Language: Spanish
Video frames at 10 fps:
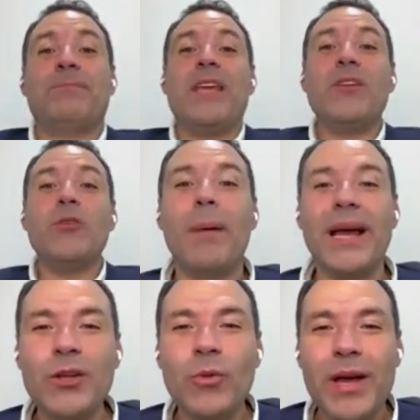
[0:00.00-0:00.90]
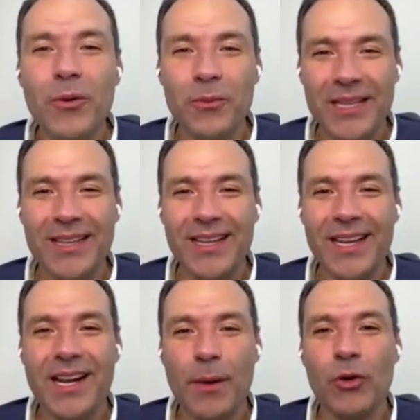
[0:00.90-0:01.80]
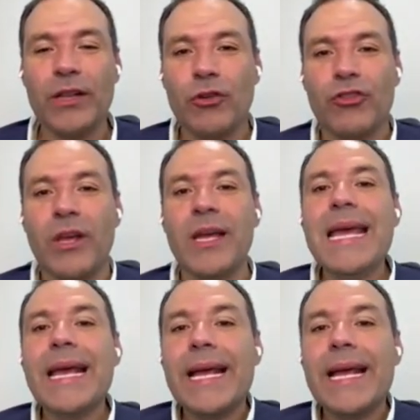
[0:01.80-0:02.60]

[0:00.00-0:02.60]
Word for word: viene un país nuevo, ¿me entendés, Ramón? Entonces, Era...